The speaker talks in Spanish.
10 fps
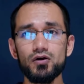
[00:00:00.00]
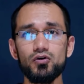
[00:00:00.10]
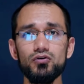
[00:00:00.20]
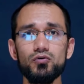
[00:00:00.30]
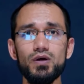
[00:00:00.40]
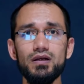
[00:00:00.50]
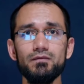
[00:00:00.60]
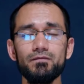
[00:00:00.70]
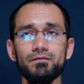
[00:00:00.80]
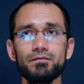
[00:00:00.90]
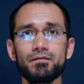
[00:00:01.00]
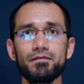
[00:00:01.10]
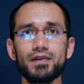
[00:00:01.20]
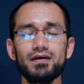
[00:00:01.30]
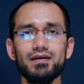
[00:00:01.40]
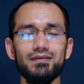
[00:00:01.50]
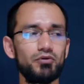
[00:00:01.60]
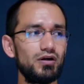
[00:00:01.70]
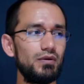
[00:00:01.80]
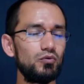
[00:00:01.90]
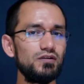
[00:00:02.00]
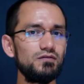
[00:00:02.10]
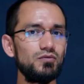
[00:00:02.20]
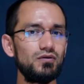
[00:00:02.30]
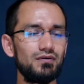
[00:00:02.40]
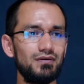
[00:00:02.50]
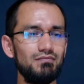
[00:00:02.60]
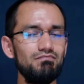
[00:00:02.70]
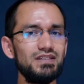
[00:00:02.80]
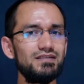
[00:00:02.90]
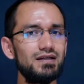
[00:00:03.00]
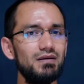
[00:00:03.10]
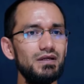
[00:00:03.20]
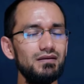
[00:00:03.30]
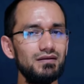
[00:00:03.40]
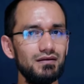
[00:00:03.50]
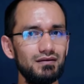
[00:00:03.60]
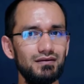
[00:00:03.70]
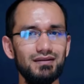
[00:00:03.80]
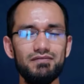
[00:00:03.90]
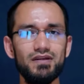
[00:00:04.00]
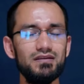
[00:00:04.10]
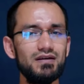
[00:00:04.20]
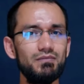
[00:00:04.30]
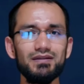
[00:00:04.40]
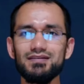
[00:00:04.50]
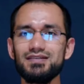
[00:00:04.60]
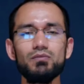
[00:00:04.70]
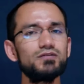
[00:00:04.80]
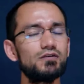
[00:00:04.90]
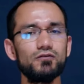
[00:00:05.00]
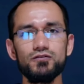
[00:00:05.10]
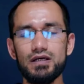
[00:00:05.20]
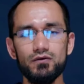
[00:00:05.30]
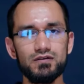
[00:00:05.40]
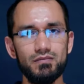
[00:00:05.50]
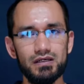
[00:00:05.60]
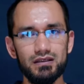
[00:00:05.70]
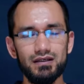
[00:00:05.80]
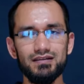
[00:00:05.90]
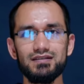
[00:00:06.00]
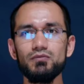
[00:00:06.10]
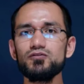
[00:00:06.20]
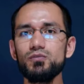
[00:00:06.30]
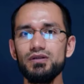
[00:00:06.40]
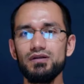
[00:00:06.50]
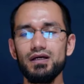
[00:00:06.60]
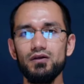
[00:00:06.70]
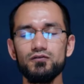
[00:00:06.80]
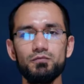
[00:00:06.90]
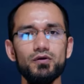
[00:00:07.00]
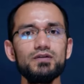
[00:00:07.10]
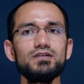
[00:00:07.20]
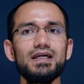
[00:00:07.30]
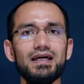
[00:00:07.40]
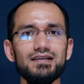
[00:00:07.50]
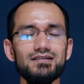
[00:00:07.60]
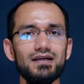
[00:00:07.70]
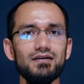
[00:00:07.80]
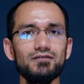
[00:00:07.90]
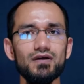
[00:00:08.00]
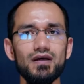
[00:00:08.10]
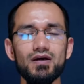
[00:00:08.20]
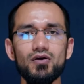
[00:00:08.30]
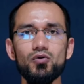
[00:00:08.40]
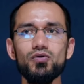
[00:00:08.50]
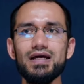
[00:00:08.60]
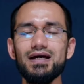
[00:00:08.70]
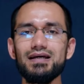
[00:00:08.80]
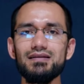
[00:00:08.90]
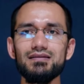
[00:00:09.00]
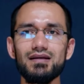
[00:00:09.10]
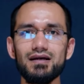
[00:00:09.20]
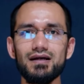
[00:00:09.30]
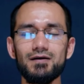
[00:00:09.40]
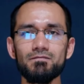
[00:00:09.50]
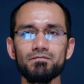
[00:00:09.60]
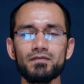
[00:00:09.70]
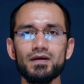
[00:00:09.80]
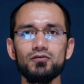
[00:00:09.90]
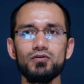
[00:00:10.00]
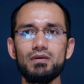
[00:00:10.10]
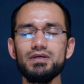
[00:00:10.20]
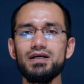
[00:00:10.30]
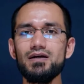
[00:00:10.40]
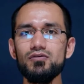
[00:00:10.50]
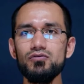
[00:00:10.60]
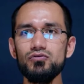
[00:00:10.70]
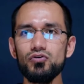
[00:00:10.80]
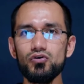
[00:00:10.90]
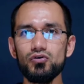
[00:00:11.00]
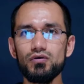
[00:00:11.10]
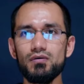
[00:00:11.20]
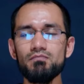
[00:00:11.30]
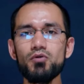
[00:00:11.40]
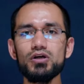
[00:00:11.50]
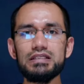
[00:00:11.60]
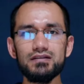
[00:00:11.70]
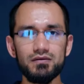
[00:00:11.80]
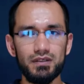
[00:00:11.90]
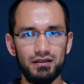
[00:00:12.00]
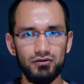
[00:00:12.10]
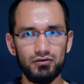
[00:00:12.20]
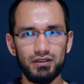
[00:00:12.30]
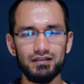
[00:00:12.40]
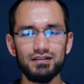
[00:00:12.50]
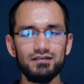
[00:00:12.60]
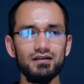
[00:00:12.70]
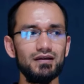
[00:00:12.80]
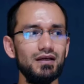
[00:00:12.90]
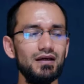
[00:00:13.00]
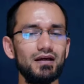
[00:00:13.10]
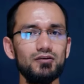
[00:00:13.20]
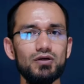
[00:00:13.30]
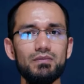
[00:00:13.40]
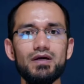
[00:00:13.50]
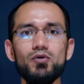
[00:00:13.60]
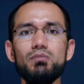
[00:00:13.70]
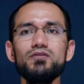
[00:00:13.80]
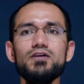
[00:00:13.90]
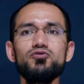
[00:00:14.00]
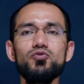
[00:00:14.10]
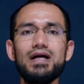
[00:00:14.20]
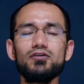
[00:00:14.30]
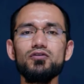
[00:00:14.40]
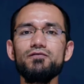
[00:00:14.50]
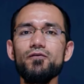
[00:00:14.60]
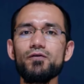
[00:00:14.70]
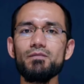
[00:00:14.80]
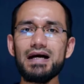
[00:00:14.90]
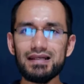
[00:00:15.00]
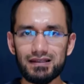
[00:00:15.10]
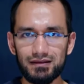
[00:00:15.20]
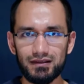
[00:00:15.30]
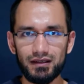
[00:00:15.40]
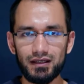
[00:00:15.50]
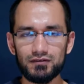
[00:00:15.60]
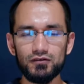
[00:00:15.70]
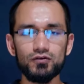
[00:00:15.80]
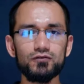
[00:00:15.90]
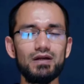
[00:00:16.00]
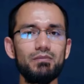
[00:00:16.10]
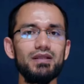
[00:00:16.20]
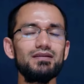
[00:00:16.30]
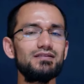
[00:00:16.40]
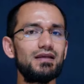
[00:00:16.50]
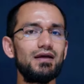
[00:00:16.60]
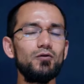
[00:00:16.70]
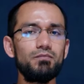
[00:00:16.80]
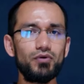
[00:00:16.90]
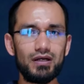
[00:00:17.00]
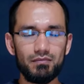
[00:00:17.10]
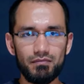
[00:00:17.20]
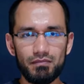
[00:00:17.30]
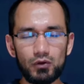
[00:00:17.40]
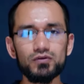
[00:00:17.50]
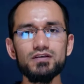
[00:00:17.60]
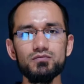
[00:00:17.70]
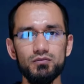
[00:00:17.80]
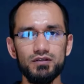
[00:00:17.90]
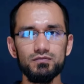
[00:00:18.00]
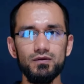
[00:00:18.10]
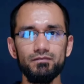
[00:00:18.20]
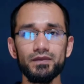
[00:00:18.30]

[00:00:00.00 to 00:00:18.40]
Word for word: Con lo cual, por el bautismo, místicamente, definitivamente estamos asociados a María, estamos como entregados. Pero esta, esta es una entrega todavía no volitiva, ¿no? Es decir, que todavía no hemos hecho un acto formal de entrega, sino solamente se ha dado por el bautismo mismo.